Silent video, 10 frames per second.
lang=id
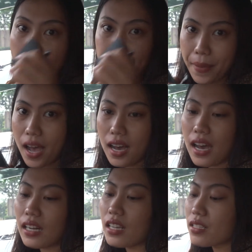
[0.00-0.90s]

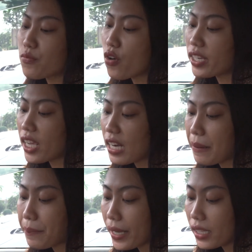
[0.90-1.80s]
gampang karena semuanya
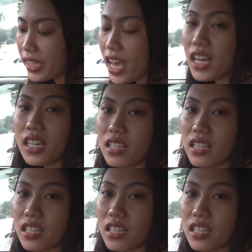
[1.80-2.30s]
nempelnya